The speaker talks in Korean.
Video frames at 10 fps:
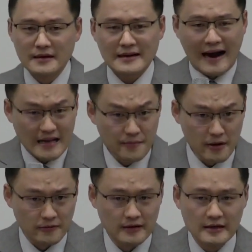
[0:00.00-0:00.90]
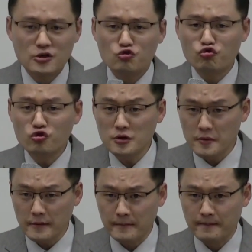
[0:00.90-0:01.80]
가리면
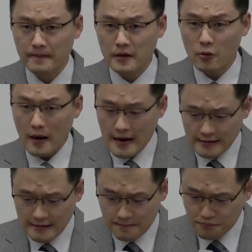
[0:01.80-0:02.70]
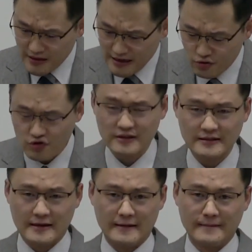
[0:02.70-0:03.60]
숨기면 환란을 피할 수 있는데